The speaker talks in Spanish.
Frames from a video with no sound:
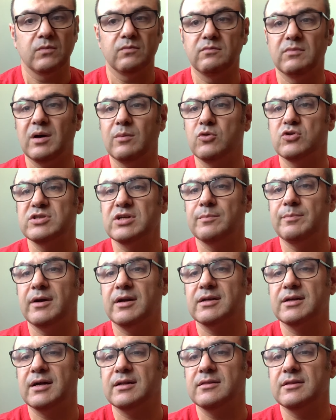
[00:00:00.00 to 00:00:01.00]
Vamos a
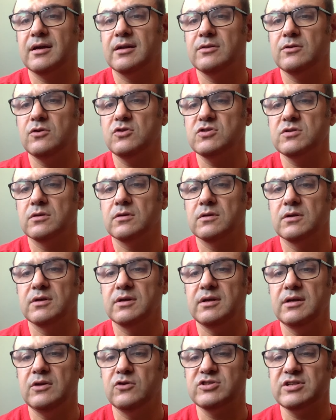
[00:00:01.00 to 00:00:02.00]
aparcarnos
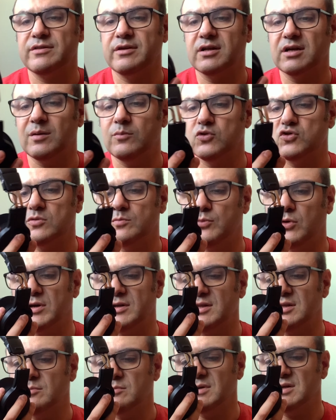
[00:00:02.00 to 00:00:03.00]
y nos acercamos un
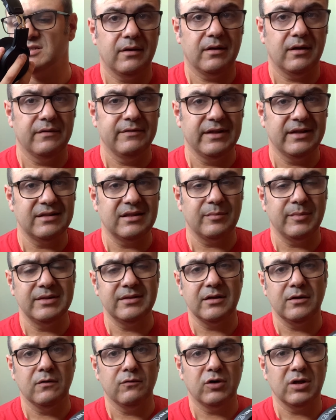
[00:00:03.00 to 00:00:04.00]
poquitín más.
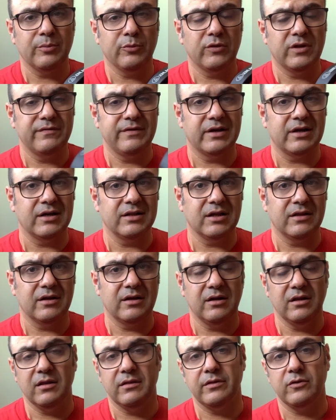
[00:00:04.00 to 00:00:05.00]
Evidentemente no voy a modificar
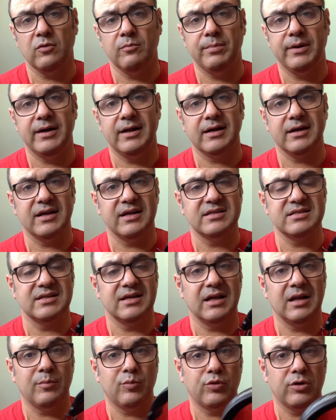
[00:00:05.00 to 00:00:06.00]
nada en edición para que
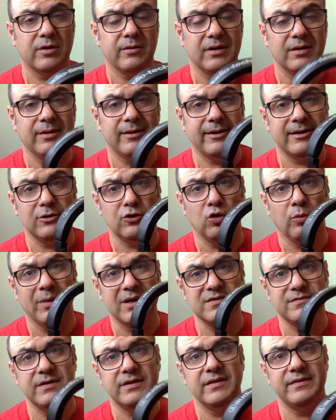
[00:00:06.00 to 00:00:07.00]
sea la prueba lo
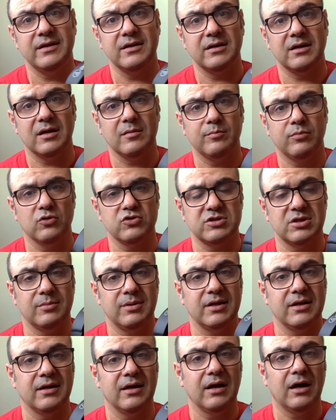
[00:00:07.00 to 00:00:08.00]
más fidedigna
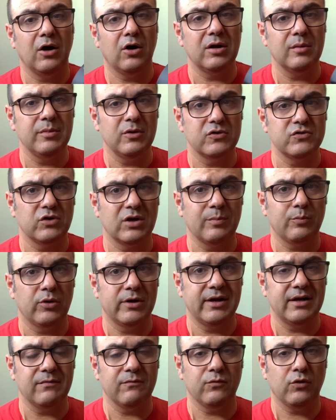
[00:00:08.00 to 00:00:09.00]
posible. Ahora me los voy a
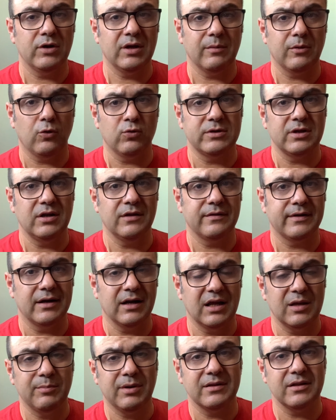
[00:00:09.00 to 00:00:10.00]
poner, voy a
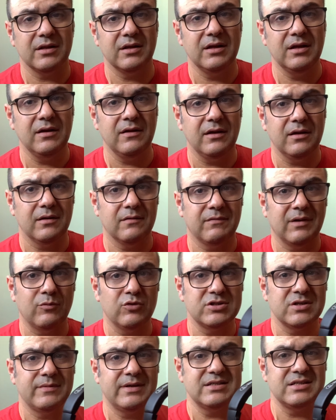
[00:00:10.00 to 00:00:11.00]
utilizar el iPad y
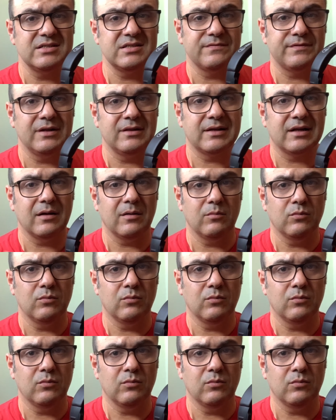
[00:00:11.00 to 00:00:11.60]
vamos a ver si se filtra